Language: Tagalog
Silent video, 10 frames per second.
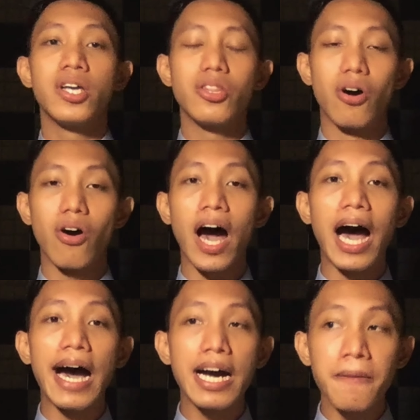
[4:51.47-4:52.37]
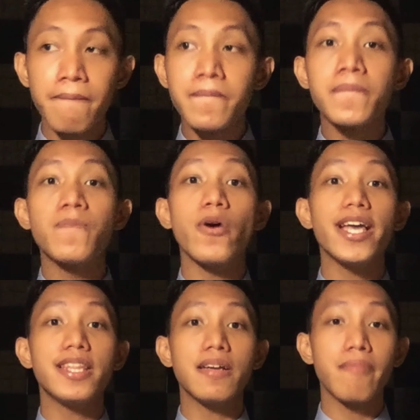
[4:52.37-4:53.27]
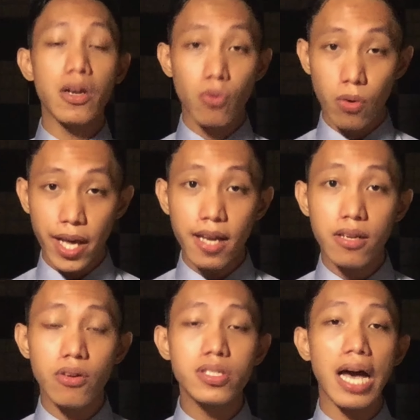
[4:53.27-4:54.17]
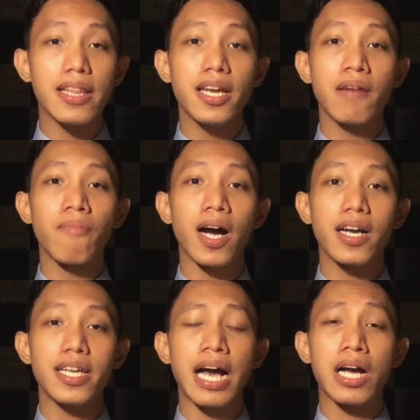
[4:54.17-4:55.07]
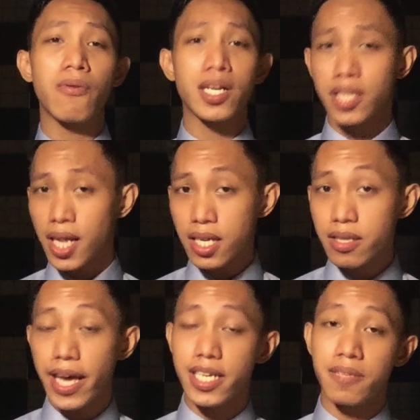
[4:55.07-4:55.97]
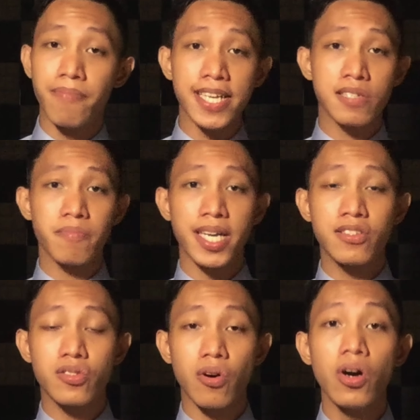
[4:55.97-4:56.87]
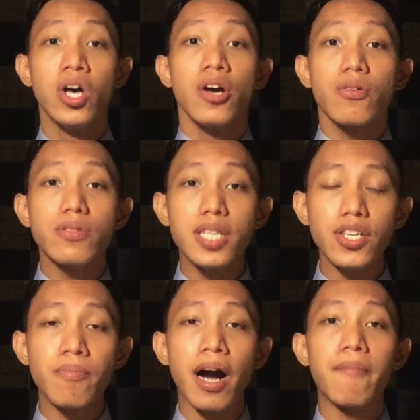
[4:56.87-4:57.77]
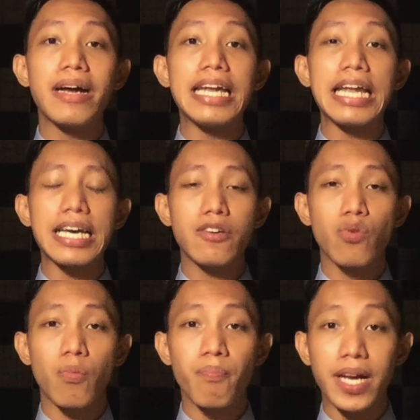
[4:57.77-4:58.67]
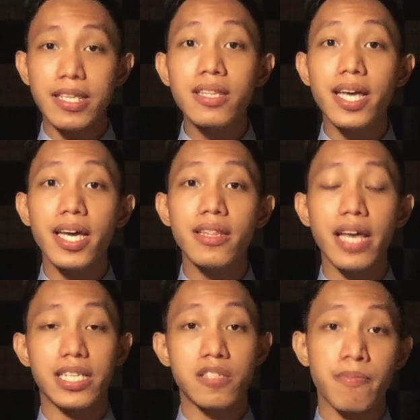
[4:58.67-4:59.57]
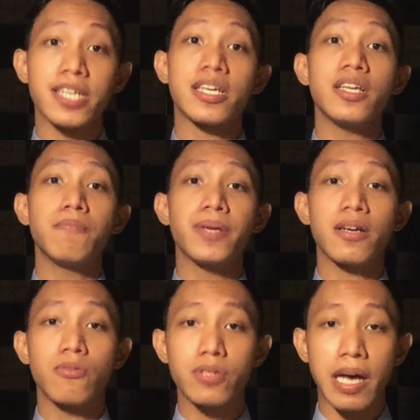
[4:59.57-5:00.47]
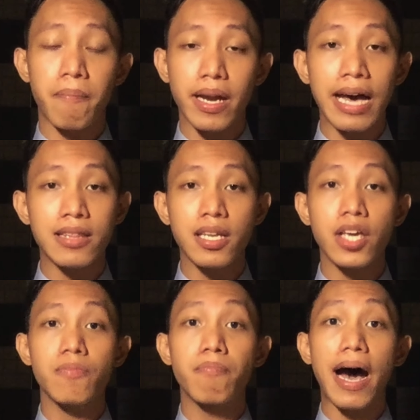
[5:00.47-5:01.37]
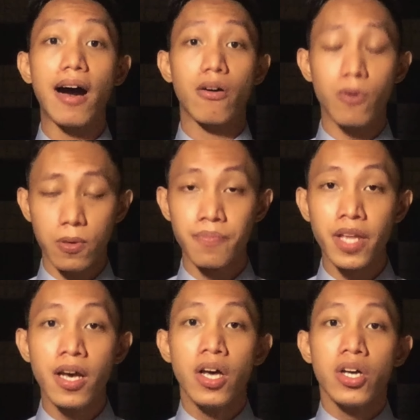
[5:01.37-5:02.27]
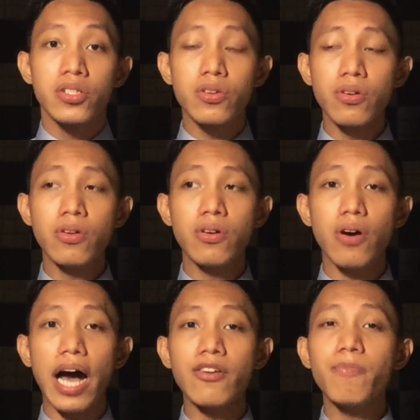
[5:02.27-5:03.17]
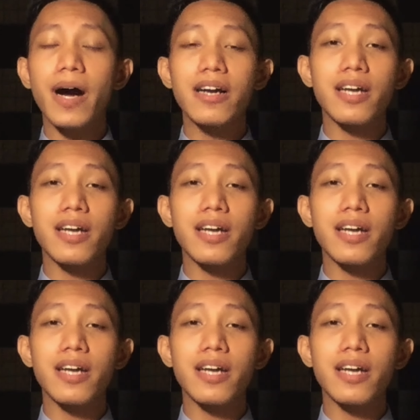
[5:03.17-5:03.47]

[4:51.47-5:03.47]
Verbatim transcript: no, ang pwedeng malugi no sa kanilang mga ginagawang trade and investments no kundi yung mga malalaking kumpanya din and especially yung pinag-usapan natin ngayon bangko. So ano bang